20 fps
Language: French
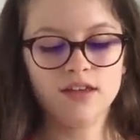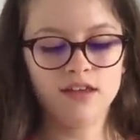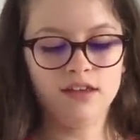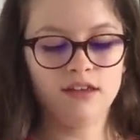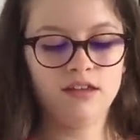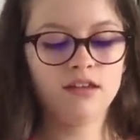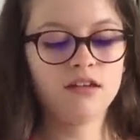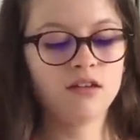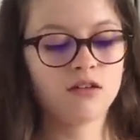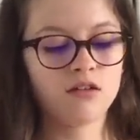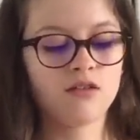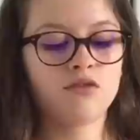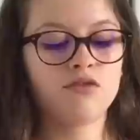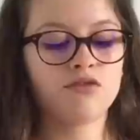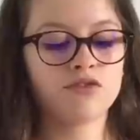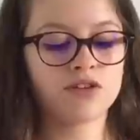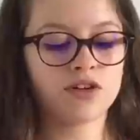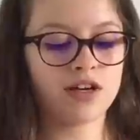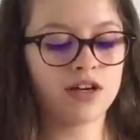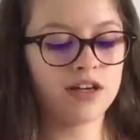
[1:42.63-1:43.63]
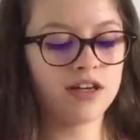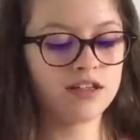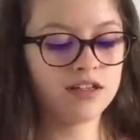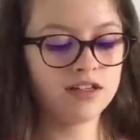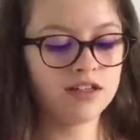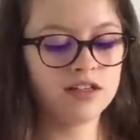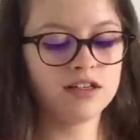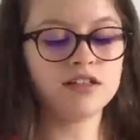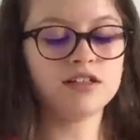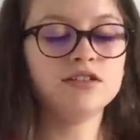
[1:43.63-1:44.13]
Et en vrai,
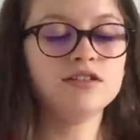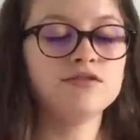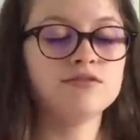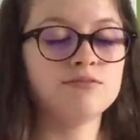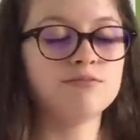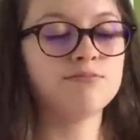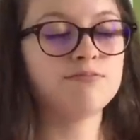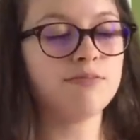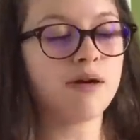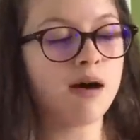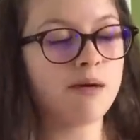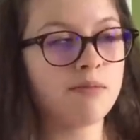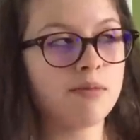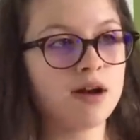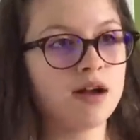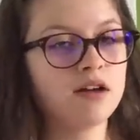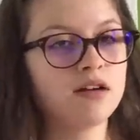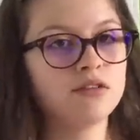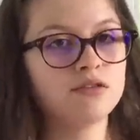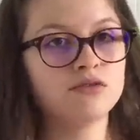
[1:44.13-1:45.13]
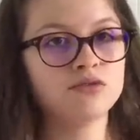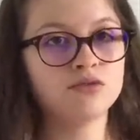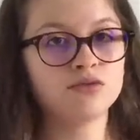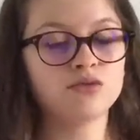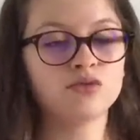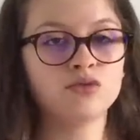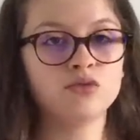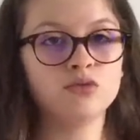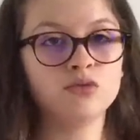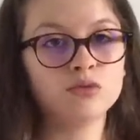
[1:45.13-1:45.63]
il est pas mal du
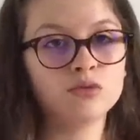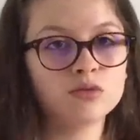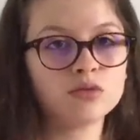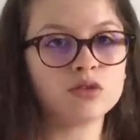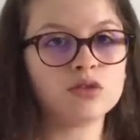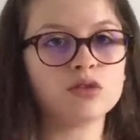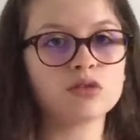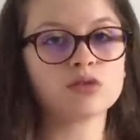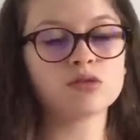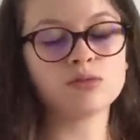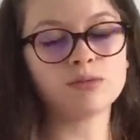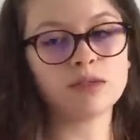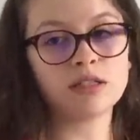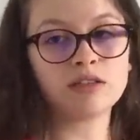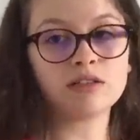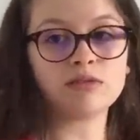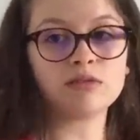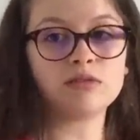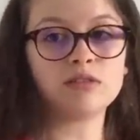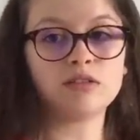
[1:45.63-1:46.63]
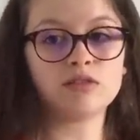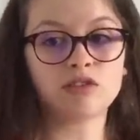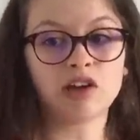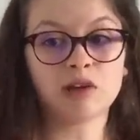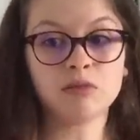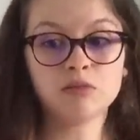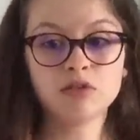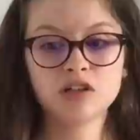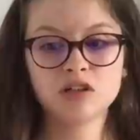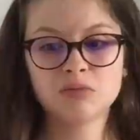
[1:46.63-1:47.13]
tout. Genre je m'attendais
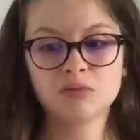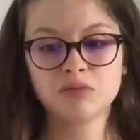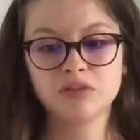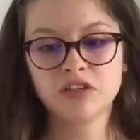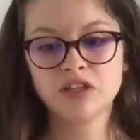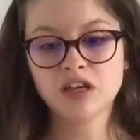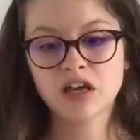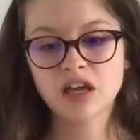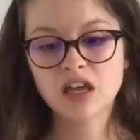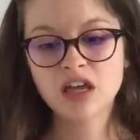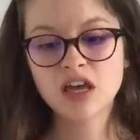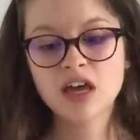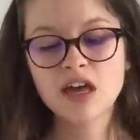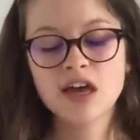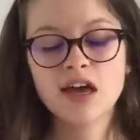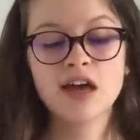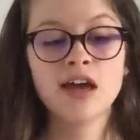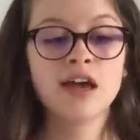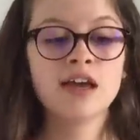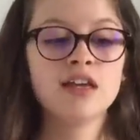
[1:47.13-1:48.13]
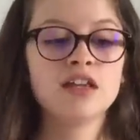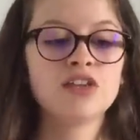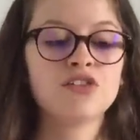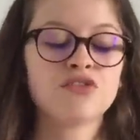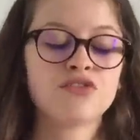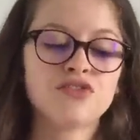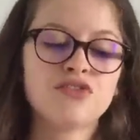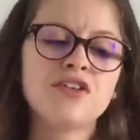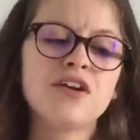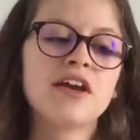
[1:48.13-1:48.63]
vraiment à pire. Il
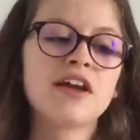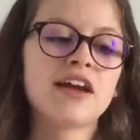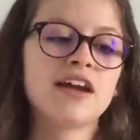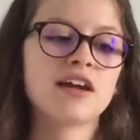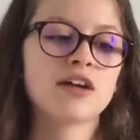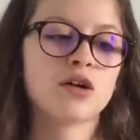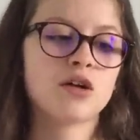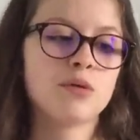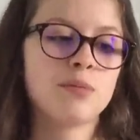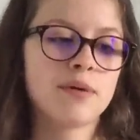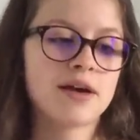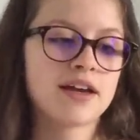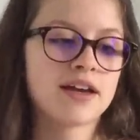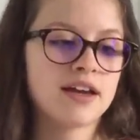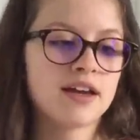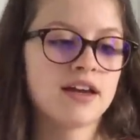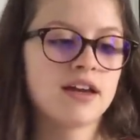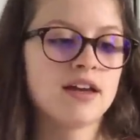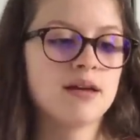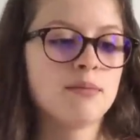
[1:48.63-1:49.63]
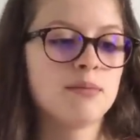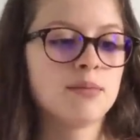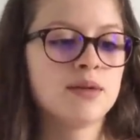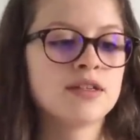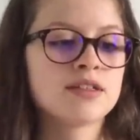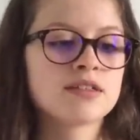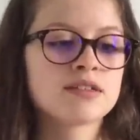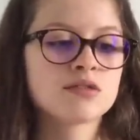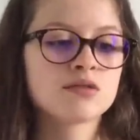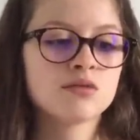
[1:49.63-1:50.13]
fait quelques paquets,
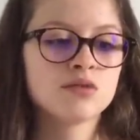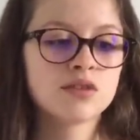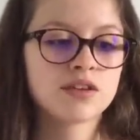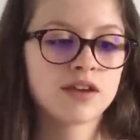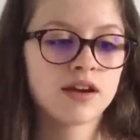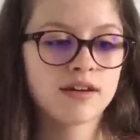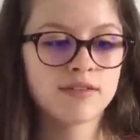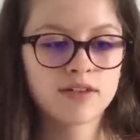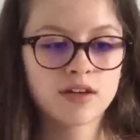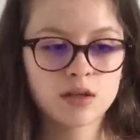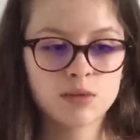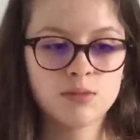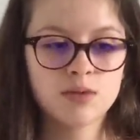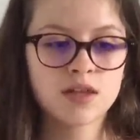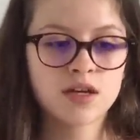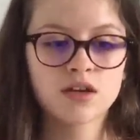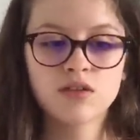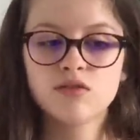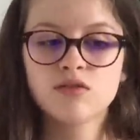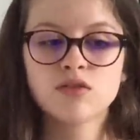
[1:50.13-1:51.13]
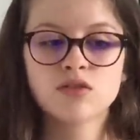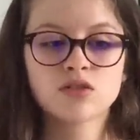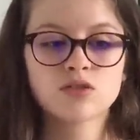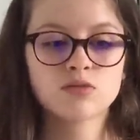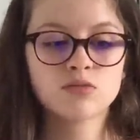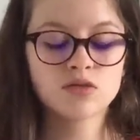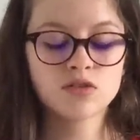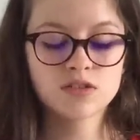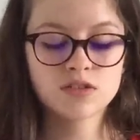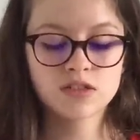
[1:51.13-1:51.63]
mais si on travaille bien,
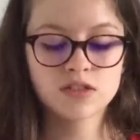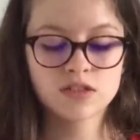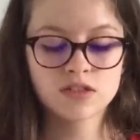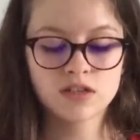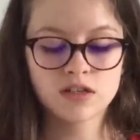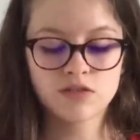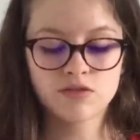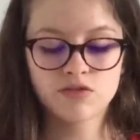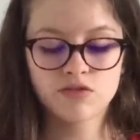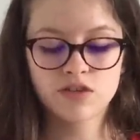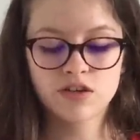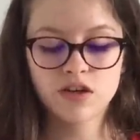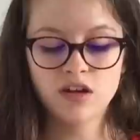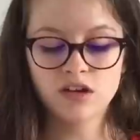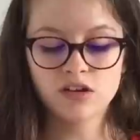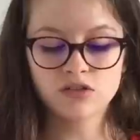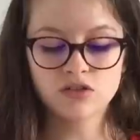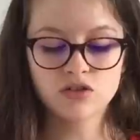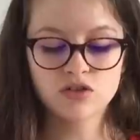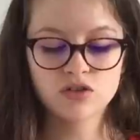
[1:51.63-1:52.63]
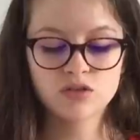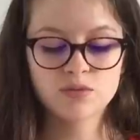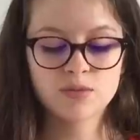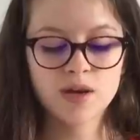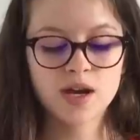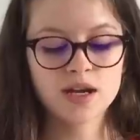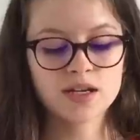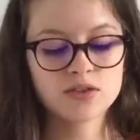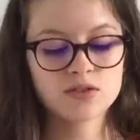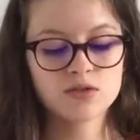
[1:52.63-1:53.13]
franchement, ça fait un
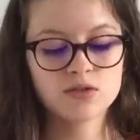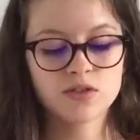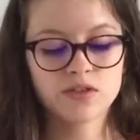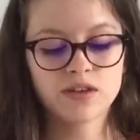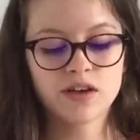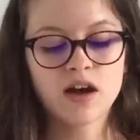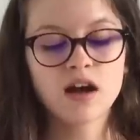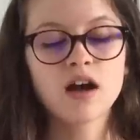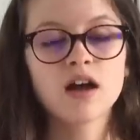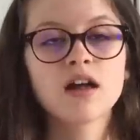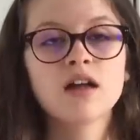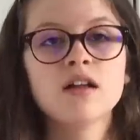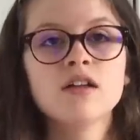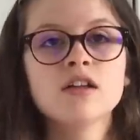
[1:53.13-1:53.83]
super résultat.